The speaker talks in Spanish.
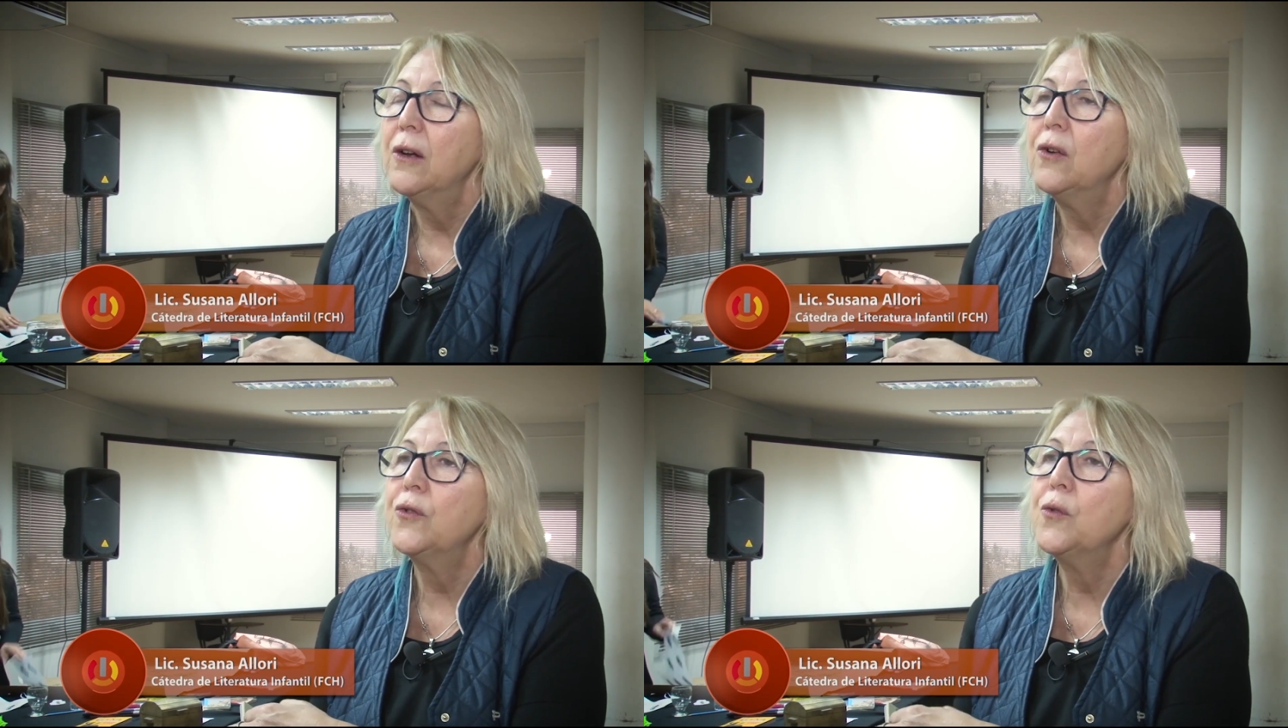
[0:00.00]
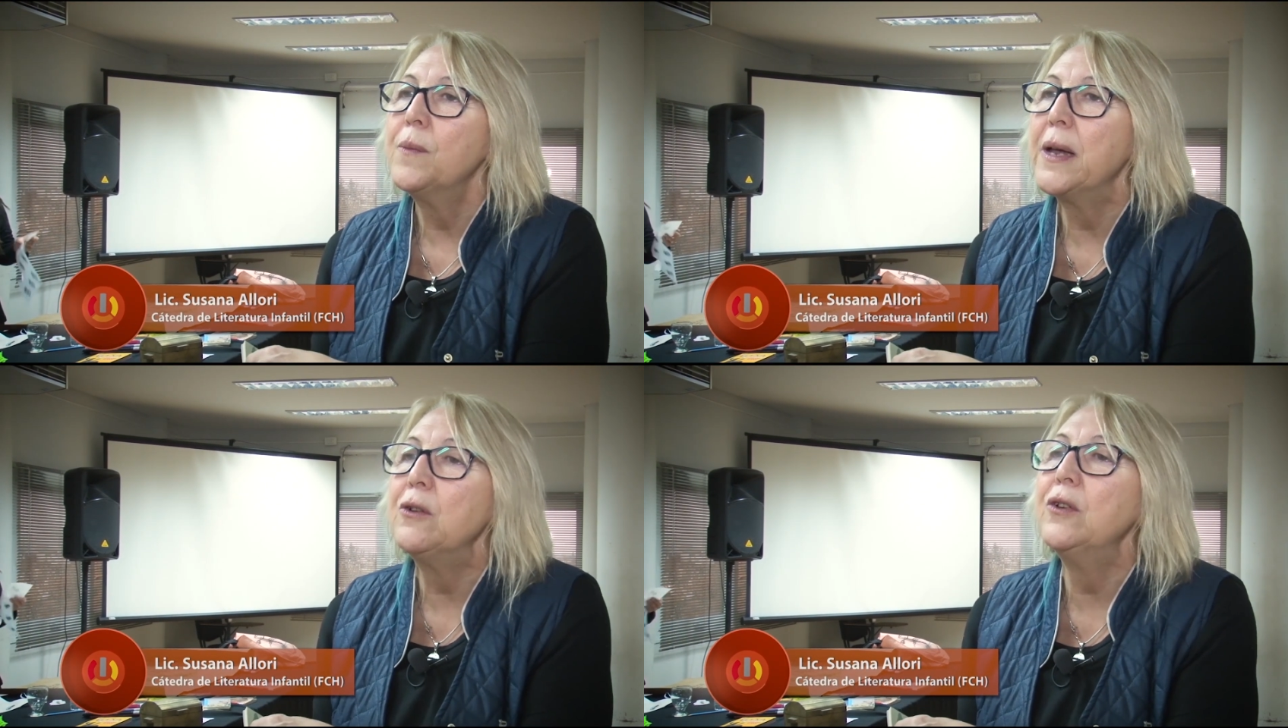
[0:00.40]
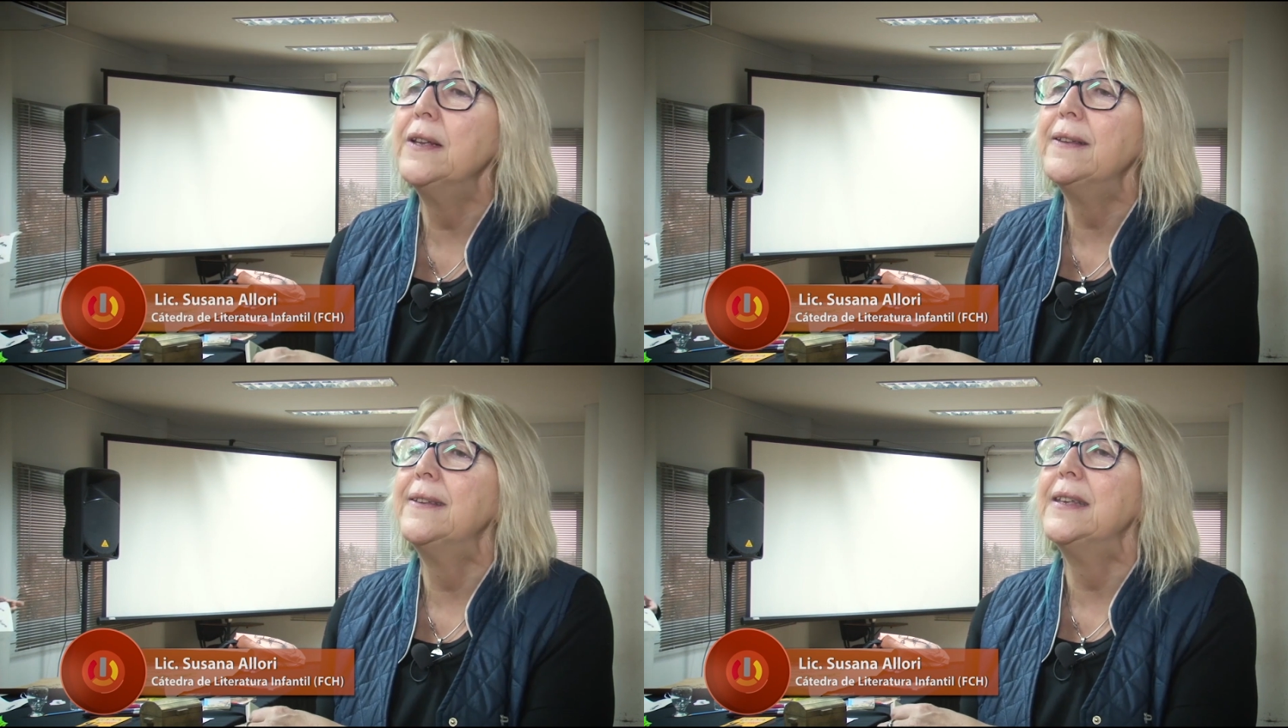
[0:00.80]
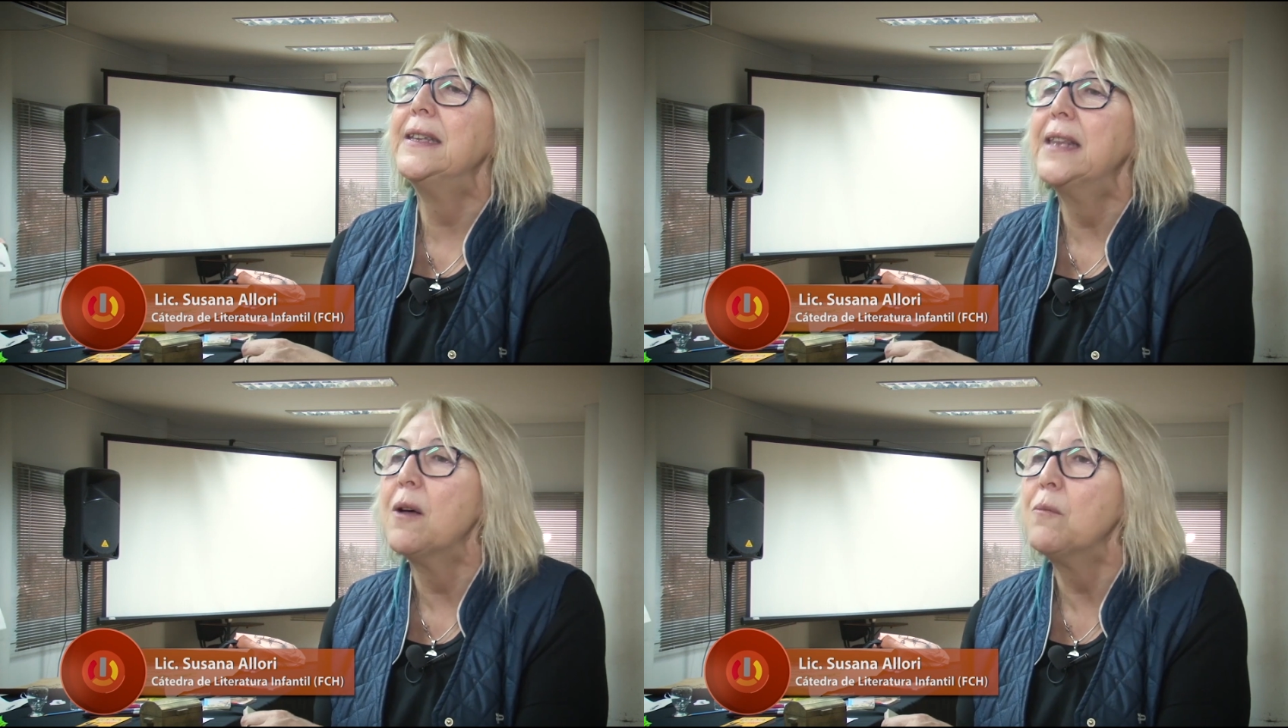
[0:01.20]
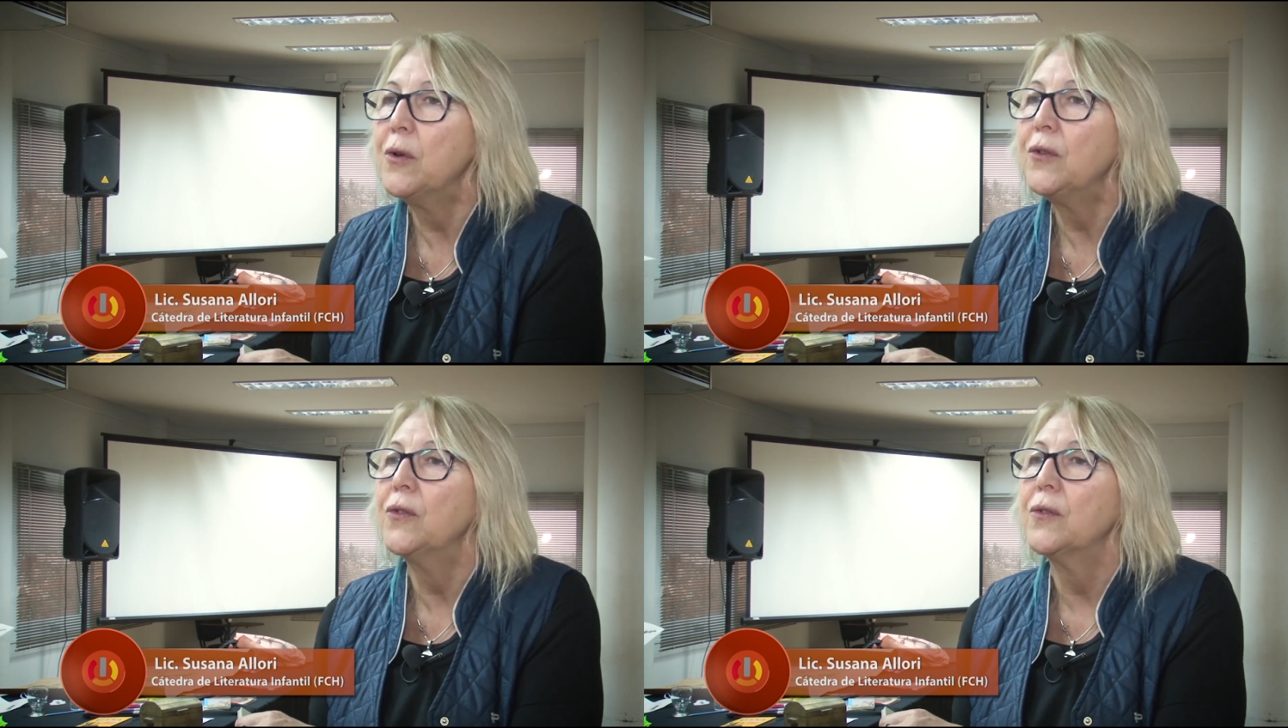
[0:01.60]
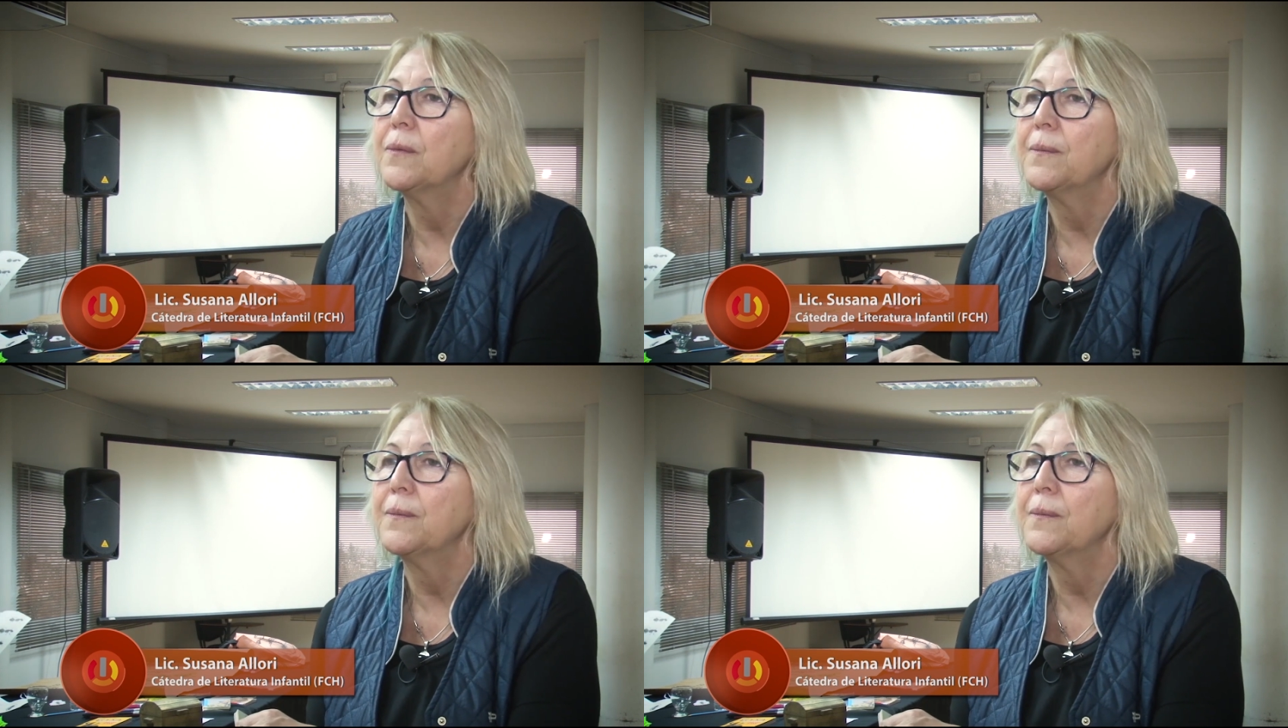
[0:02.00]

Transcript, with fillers: los humanos necesitamos